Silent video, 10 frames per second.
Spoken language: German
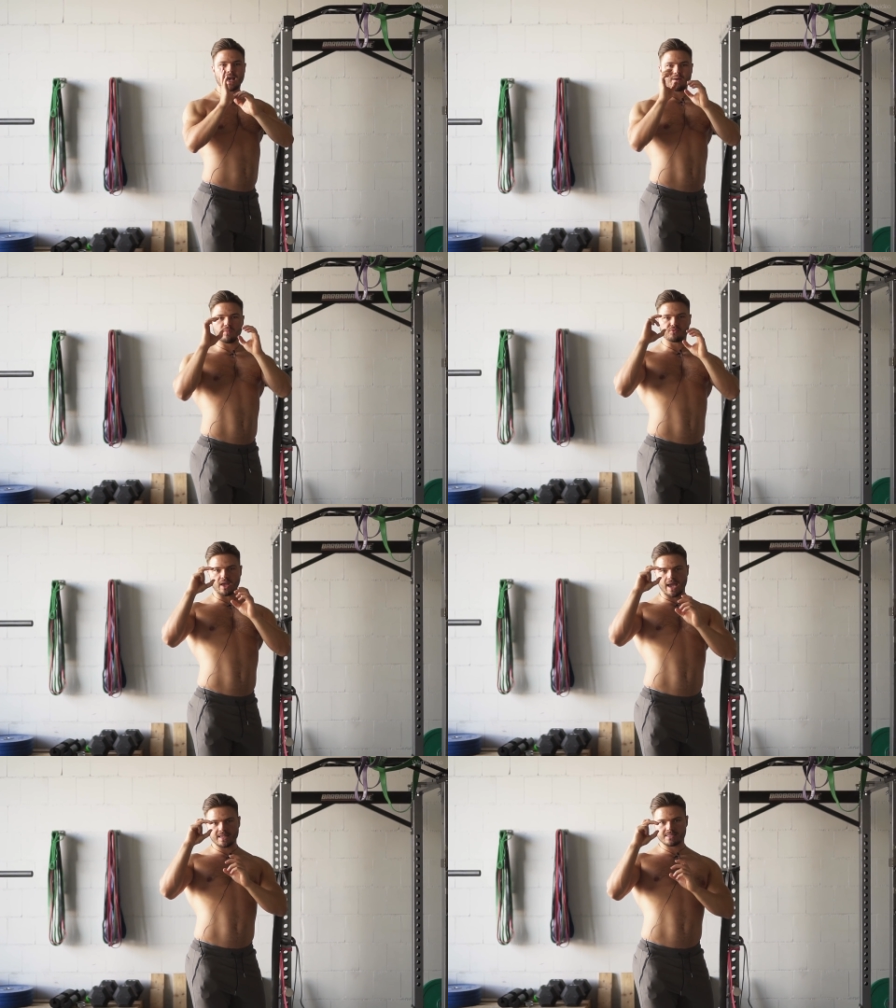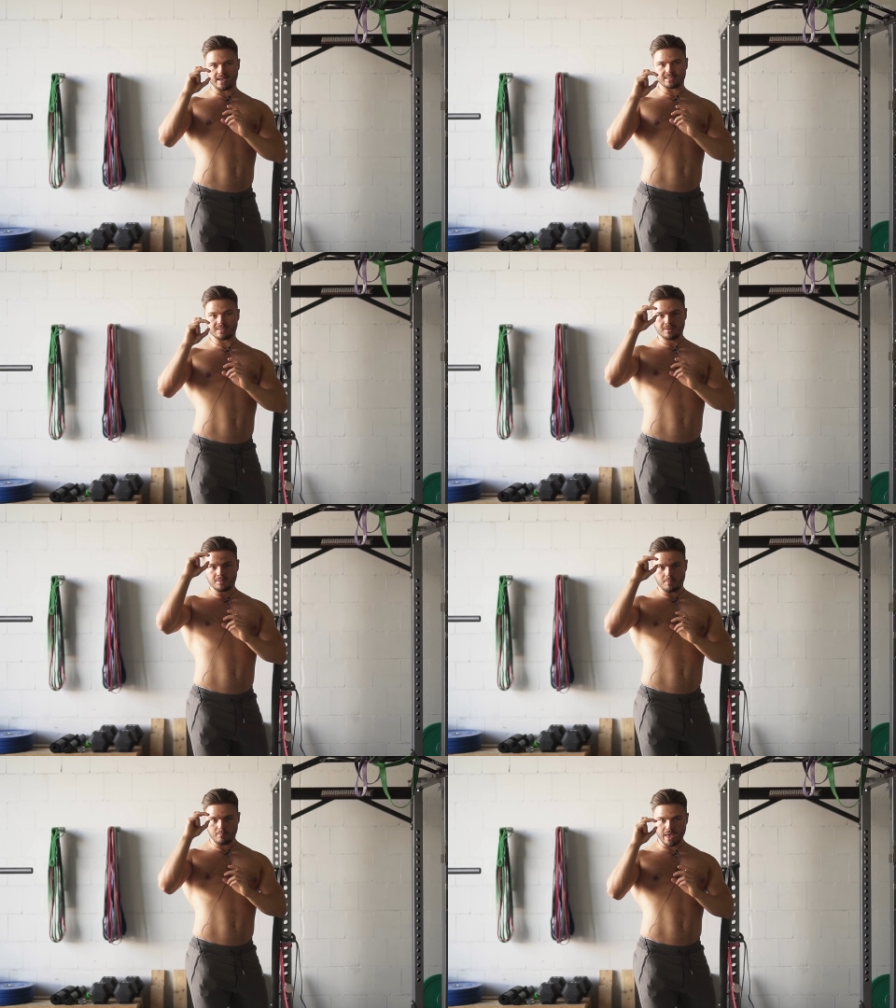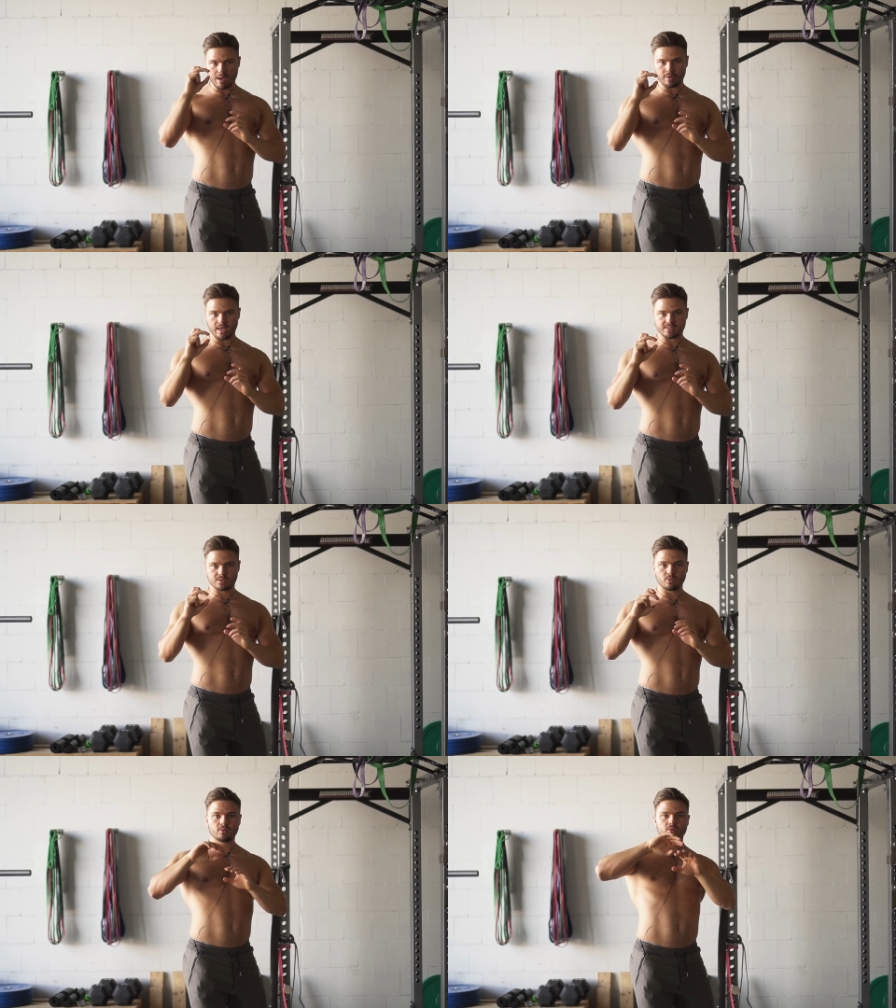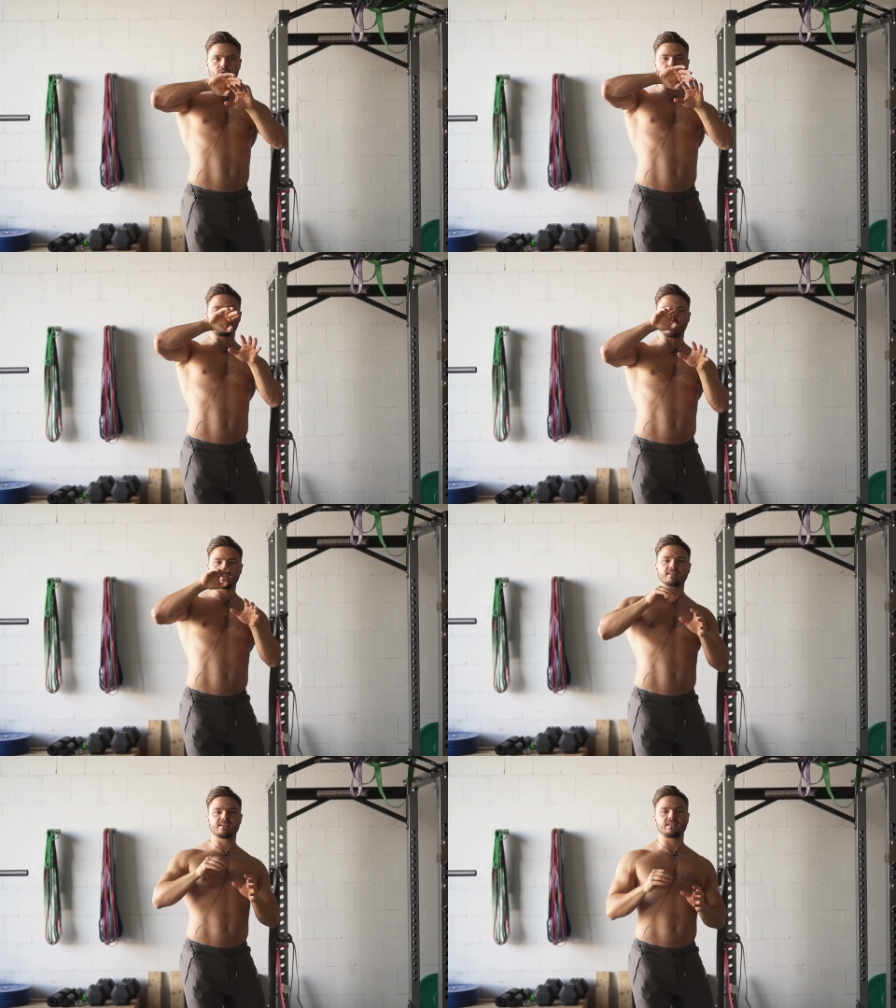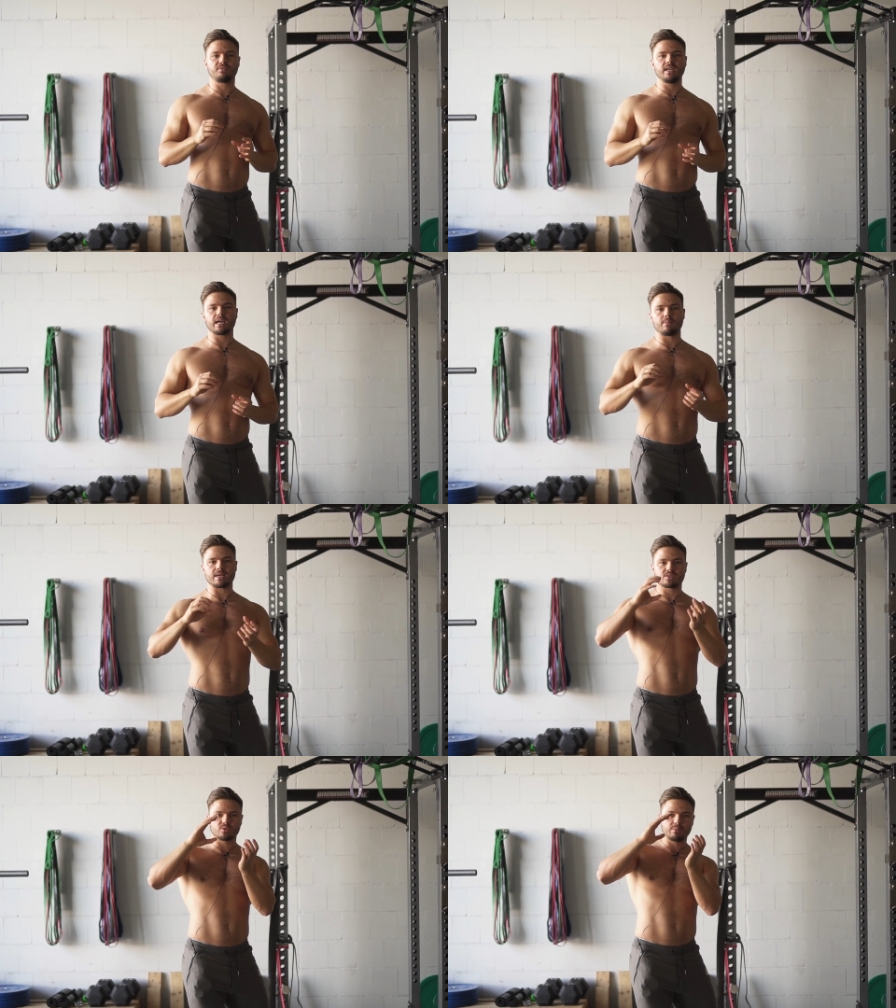haben wir auf der einen Seite mehr Belastung und auf der anderen Seite weniger Belastung.